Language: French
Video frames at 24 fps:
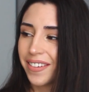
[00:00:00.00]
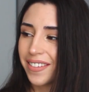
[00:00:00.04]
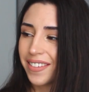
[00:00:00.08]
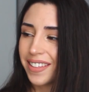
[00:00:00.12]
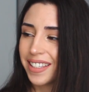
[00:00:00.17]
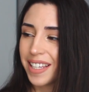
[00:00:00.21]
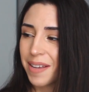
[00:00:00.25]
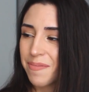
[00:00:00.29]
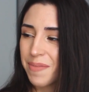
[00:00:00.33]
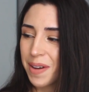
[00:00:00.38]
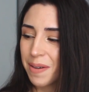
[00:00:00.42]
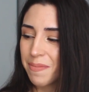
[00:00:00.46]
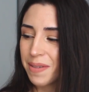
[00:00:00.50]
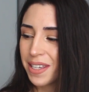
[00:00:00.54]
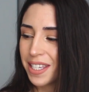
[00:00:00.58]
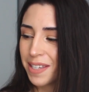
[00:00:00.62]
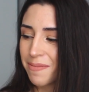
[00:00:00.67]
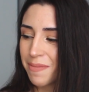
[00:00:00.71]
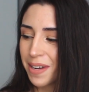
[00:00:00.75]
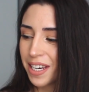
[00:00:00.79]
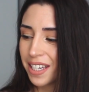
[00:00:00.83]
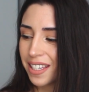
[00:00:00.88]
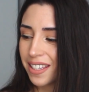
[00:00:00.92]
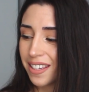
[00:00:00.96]
ça permet
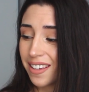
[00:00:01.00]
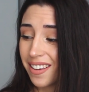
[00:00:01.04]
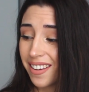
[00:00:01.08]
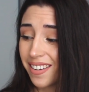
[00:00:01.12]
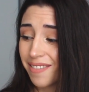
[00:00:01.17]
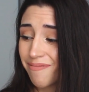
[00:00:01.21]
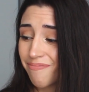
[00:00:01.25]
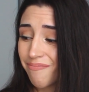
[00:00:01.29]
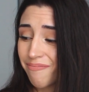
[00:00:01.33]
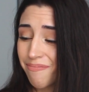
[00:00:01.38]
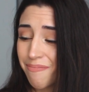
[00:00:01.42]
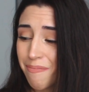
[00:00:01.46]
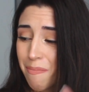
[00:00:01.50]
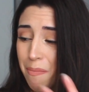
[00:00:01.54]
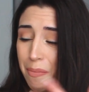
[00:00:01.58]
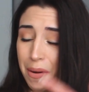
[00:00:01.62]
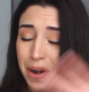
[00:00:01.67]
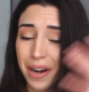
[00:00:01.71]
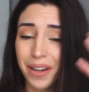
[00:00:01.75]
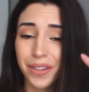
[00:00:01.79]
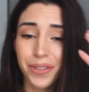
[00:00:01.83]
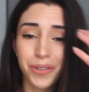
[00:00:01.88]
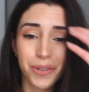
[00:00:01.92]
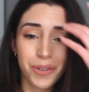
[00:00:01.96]
d'imaginer
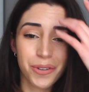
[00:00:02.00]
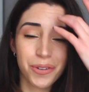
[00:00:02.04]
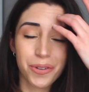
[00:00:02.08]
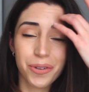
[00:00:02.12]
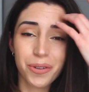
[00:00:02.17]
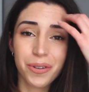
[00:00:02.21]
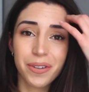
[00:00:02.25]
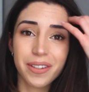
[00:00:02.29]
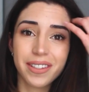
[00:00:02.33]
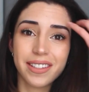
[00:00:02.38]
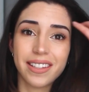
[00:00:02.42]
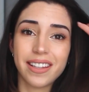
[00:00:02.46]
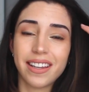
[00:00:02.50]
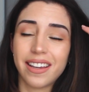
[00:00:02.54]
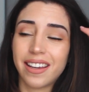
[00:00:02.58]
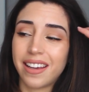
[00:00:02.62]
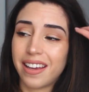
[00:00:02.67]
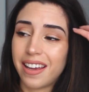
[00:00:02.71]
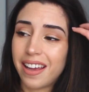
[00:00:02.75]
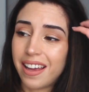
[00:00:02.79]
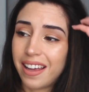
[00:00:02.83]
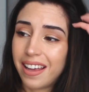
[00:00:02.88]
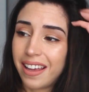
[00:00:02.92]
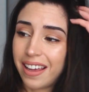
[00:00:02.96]
plein d'autres choses
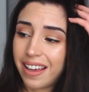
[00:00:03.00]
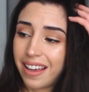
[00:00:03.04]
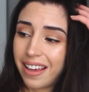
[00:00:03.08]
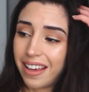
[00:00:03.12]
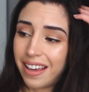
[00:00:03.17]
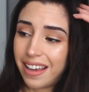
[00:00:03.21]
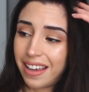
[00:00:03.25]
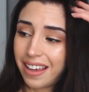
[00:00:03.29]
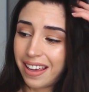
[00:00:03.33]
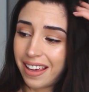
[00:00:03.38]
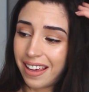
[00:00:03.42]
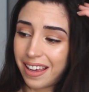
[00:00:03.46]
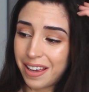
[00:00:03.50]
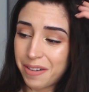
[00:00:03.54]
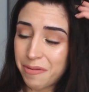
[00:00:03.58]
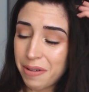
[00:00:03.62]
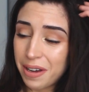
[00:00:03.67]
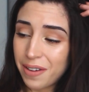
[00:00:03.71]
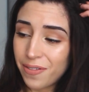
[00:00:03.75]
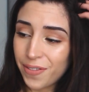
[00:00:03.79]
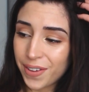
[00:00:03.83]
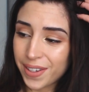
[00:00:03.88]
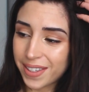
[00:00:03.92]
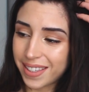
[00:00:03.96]
et,
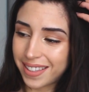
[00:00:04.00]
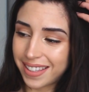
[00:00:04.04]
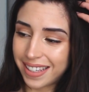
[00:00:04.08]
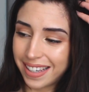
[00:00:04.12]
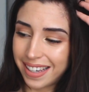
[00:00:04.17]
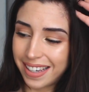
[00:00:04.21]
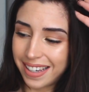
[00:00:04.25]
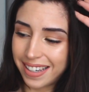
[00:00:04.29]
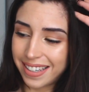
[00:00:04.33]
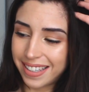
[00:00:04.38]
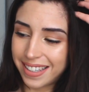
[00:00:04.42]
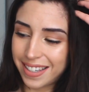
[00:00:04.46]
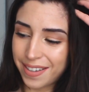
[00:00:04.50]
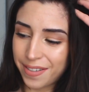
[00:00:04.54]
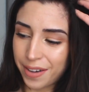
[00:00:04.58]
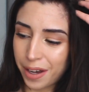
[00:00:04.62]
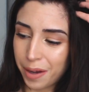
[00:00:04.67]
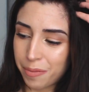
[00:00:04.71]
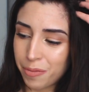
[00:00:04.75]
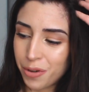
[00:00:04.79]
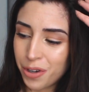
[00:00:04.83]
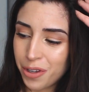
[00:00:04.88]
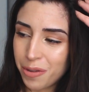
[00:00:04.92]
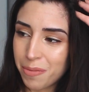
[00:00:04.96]
ouais, enfin, c'est
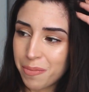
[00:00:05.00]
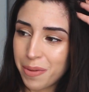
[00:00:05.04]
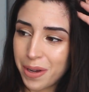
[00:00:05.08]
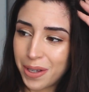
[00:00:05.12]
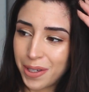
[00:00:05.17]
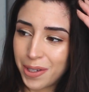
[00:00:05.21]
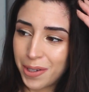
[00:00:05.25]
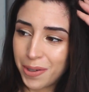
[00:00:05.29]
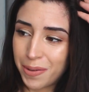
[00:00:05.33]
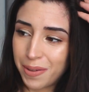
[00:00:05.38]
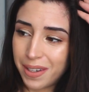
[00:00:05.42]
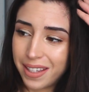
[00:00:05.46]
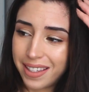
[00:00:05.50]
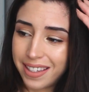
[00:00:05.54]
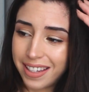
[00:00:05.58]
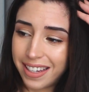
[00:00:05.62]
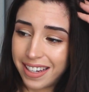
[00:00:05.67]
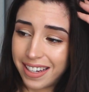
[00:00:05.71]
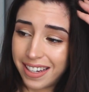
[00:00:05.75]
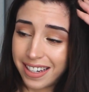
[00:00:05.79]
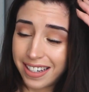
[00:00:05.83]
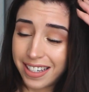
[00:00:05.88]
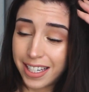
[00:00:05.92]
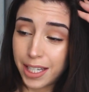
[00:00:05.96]
vraiment une bonne suite
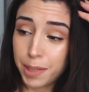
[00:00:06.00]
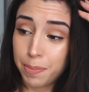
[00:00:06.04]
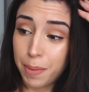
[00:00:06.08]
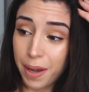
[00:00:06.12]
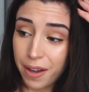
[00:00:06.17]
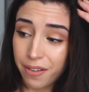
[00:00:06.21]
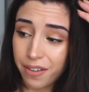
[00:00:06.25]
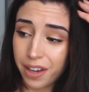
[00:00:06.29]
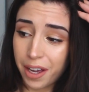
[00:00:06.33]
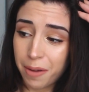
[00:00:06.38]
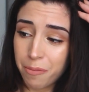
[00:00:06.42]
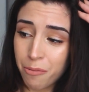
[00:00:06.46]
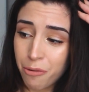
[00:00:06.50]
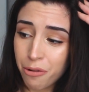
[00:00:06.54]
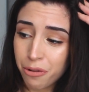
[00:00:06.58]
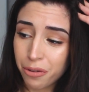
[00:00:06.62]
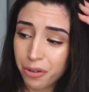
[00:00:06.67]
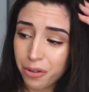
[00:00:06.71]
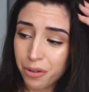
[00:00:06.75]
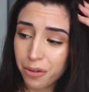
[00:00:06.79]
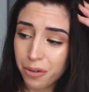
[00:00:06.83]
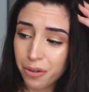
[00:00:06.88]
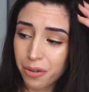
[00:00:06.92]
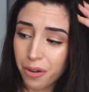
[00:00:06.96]
et j'espère vraiment
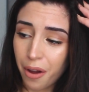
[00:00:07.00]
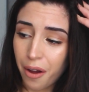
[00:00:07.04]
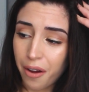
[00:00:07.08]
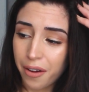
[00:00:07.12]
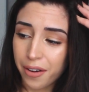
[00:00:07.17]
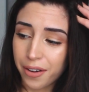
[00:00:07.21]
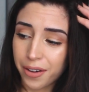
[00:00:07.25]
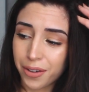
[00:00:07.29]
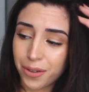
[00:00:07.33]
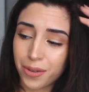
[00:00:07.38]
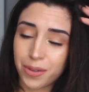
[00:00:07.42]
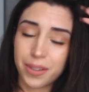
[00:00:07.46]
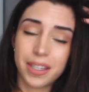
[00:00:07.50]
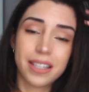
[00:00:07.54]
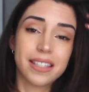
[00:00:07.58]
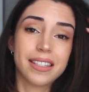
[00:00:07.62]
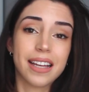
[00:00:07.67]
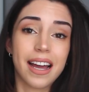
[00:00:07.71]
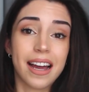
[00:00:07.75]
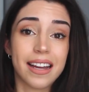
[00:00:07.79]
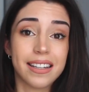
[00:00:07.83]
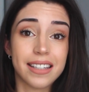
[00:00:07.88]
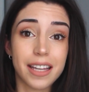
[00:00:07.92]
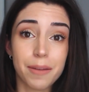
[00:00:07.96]
que, ça
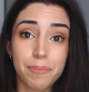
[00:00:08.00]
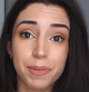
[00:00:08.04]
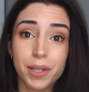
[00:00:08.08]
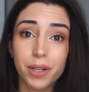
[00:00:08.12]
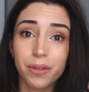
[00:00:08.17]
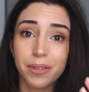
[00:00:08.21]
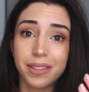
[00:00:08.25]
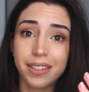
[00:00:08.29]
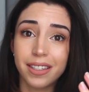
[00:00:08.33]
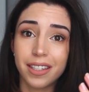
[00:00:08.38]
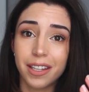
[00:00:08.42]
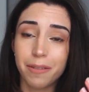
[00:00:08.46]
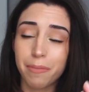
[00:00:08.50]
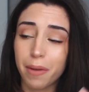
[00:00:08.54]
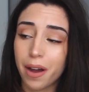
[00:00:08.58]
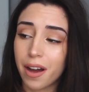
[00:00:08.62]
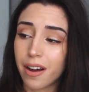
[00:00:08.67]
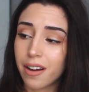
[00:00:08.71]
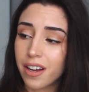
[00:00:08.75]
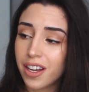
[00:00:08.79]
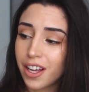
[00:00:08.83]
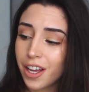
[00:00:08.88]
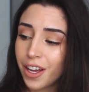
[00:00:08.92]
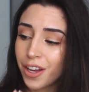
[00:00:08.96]
sera adapté au
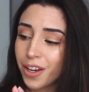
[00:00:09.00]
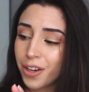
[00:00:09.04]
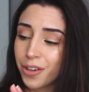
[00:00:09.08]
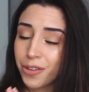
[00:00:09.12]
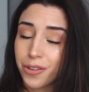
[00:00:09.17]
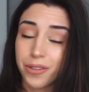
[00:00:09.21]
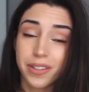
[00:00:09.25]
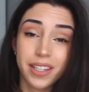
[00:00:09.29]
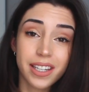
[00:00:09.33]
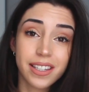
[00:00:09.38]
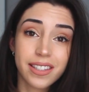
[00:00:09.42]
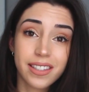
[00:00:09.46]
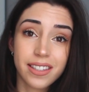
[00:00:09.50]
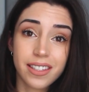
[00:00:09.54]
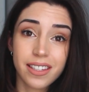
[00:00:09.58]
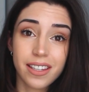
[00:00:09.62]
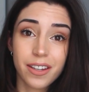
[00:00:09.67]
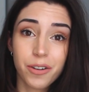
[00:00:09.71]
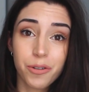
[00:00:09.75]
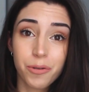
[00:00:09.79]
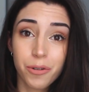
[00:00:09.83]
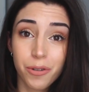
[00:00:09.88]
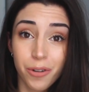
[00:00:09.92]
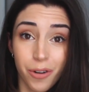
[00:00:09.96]
cinéma. Je sais que
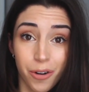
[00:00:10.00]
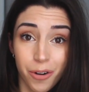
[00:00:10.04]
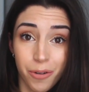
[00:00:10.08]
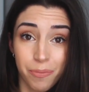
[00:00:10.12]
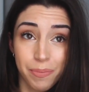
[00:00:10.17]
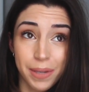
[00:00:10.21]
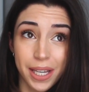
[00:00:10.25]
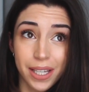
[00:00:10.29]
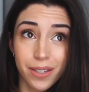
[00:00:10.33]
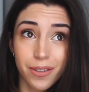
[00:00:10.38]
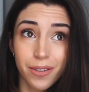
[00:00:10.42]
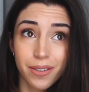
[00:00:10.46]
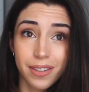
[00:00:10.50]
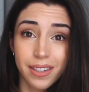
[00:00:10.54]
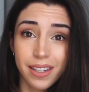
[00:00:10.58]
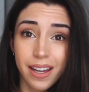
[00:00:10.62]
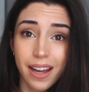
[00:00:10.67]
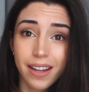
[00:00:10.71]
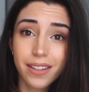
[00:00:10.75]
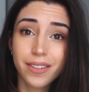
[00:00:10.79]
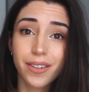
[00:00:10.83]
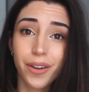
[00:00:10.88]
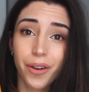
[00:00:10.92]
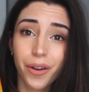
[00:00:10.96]
c'est en pièce de
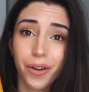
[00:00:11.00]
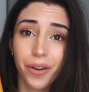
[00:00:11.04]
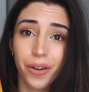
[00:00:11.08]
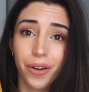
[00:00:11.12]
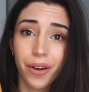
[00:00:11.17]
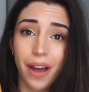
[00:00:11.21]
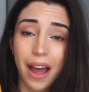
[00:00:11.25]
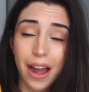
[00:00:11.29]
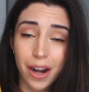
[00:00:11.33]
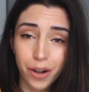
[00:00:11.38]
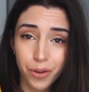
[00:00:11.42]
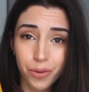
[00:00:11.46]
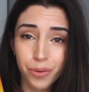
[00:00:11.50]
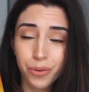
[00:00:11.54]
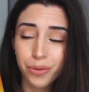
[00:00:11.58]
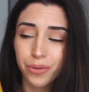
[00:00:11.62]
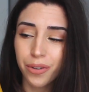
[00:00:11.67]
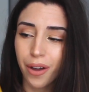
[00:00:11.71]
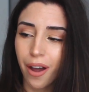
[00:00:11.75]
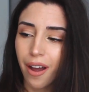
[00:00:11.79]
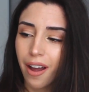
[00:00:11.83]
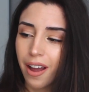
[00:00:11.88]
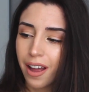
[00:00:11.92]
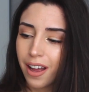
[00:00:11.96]
théâtre à
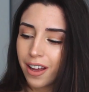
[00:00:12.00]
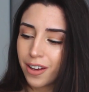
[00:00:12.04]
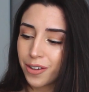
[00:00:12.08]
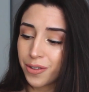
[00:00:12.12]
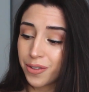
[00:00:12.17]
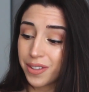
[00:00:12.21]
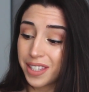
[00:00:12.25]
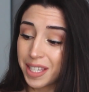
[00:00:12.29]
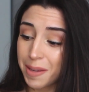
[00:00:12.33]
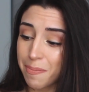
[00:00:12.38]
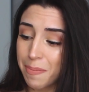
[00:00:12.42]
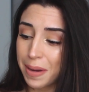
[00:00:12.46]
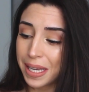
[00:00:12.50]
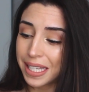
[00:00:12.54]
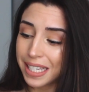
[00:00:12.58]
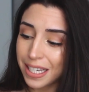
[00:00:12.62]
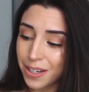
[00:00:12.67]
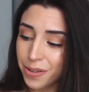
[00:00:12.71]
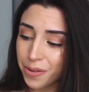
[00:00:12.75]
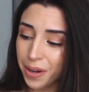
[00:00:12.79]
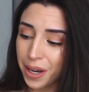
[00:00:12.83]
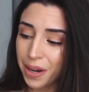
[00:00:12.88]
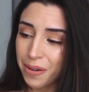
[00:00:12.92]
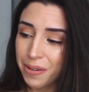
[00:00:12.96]
Londres, sais pas
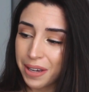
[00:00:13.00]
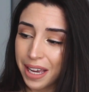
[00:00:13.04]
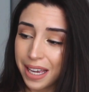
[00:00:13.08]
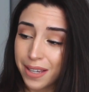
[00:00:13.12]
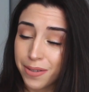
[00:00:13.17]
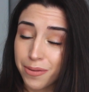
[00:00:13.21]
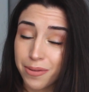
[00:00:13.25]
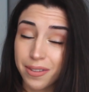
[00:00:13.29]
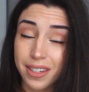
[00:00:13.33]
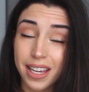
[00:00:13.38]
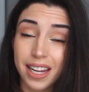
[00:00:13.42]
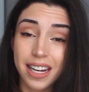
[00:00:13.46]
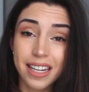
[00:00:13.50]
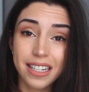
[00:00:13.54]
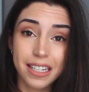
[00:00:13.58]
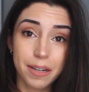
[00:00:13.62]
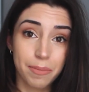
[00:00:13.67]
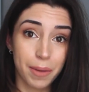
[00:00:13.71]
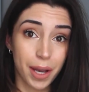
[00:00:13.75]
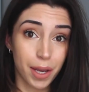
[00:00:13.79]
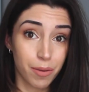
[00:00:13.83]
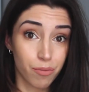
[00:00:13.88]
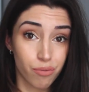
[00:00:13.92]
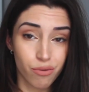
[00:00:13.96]
si j'aurai l'occasion d'y aller,
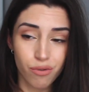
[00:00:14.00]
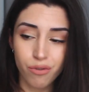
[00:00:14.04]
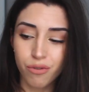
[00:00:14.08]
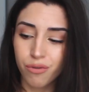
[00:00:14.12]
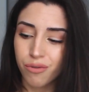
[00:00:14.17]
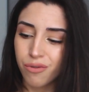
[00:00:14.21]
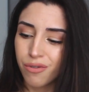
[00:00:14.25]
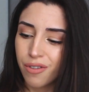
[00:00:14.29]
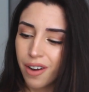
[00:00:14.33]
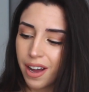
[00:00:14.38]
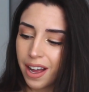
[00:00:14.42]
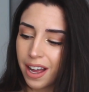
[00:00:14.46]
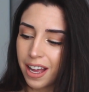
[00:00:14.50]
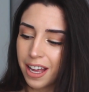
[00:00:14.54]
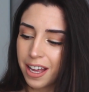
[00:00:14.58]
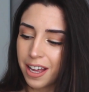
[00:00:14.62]
j'aimerais beaucoup.